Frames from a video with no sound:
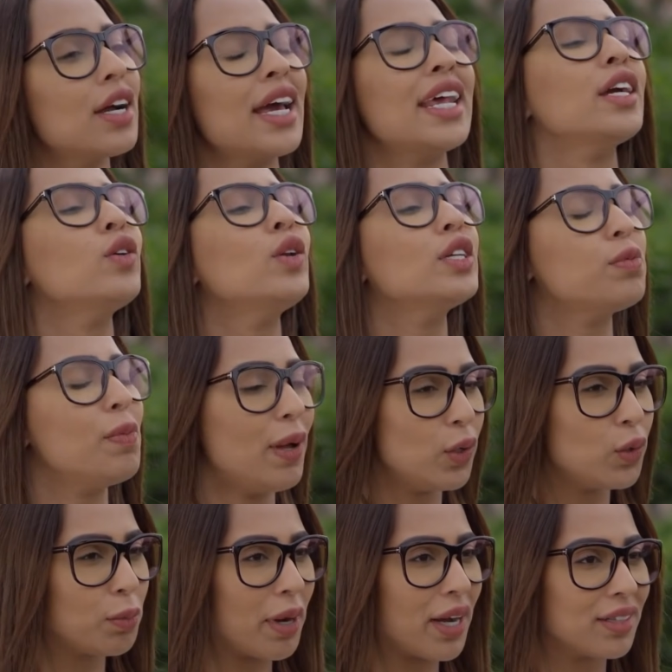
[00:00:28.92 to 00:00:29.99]
خليني اقول لك
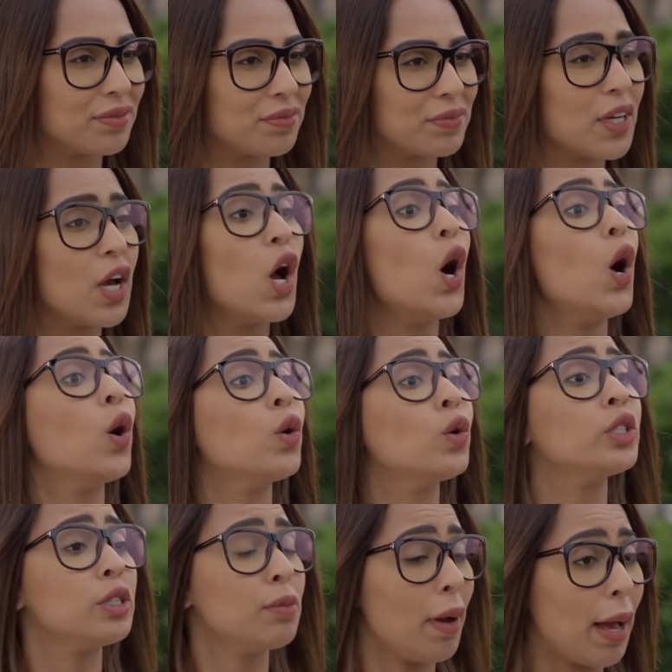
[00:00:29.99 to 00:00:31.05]
معلومه
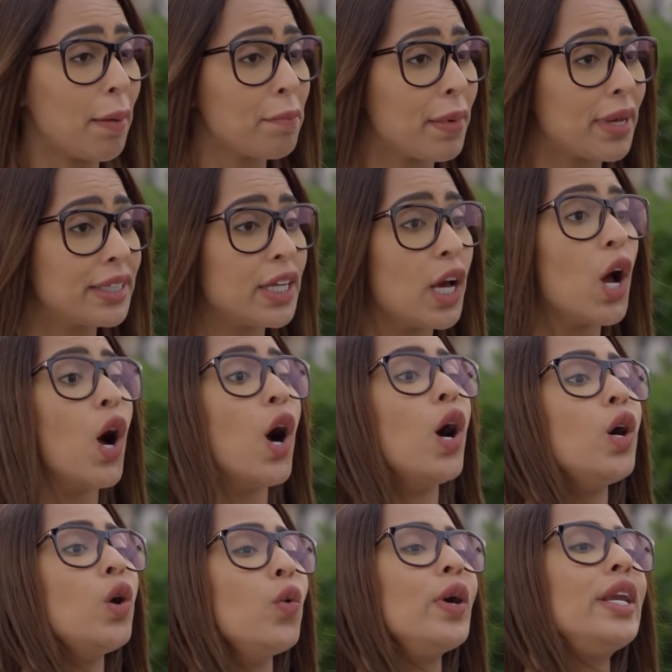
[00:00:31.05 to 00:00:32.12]
اخوك محمد
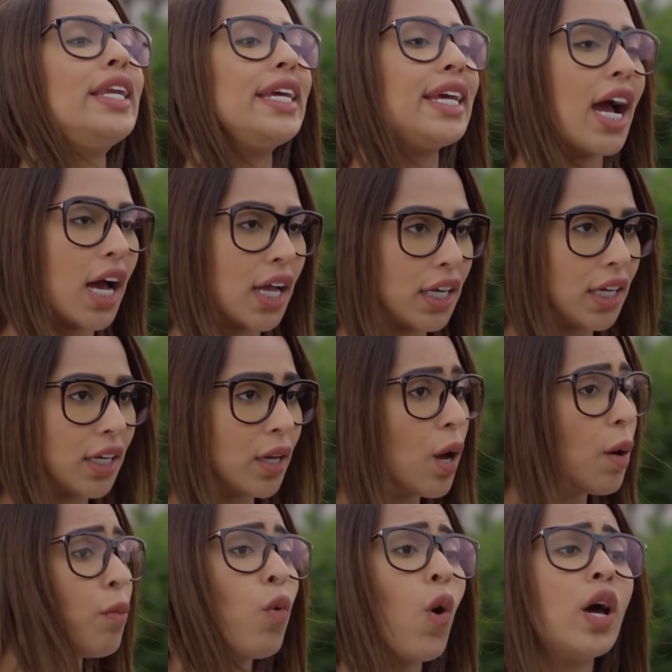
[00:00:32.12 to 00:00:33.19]
هو اللي ياني
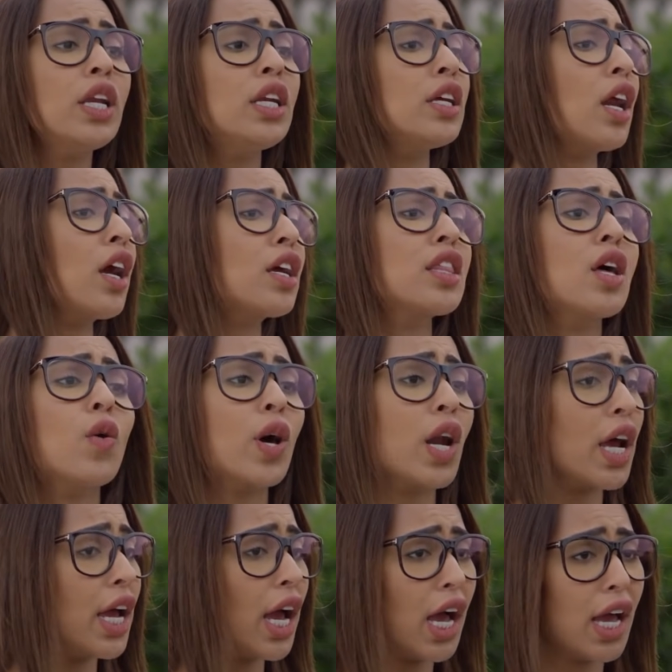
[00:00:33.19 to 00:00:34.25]
مو انا اللي راكضه ورايا